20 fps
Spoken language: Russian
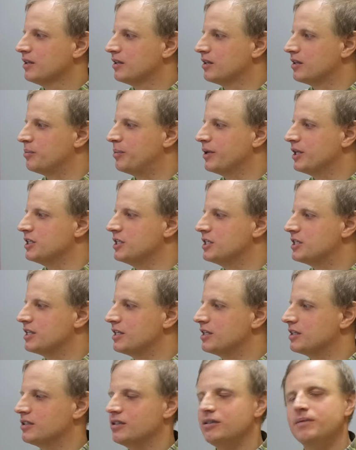
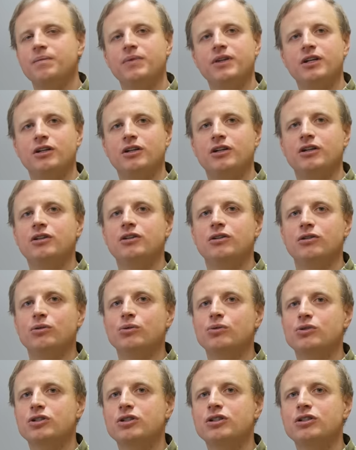дополнительных э,
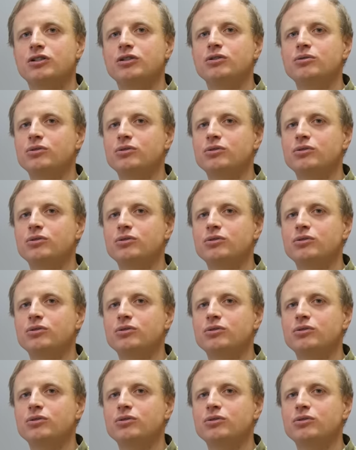вложенных